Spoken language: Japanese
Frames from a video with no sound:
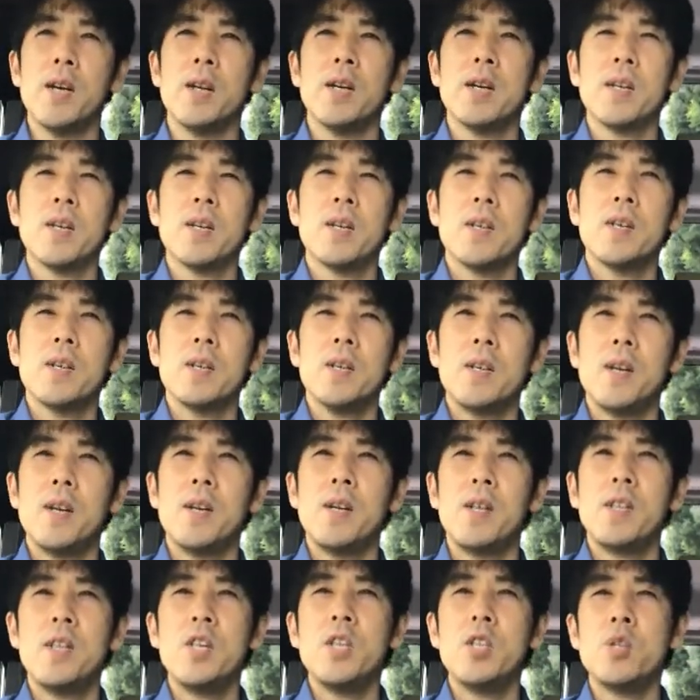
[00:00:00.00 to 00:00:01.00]

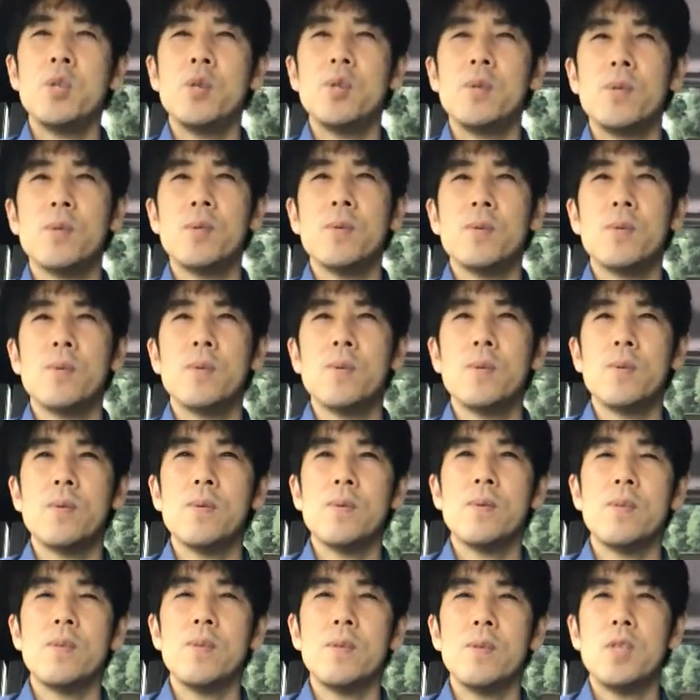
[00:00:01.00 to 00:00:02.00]
えー、
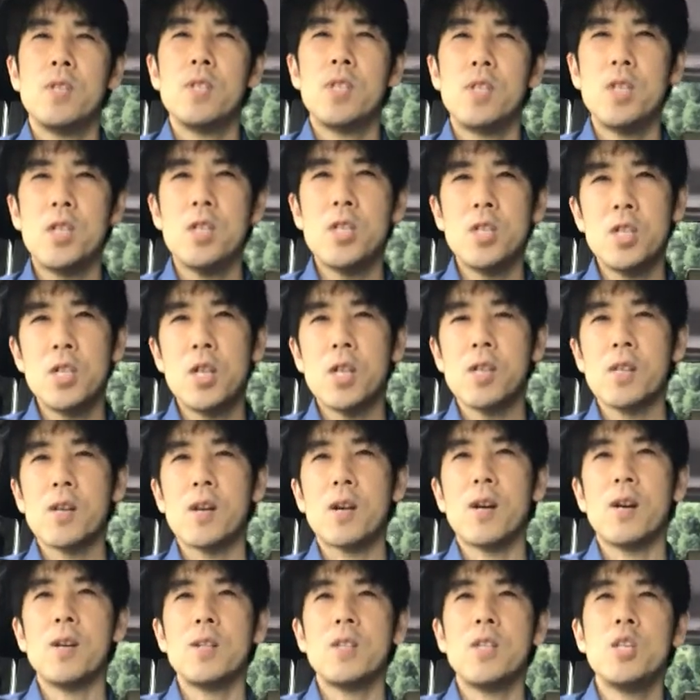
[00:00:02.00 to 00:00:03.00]
21日だった
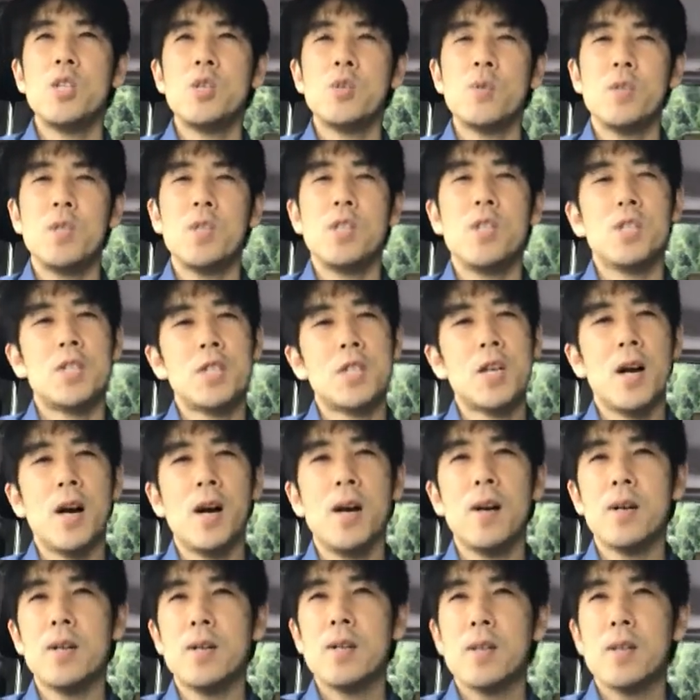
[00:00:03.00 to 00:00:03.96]
か22日か、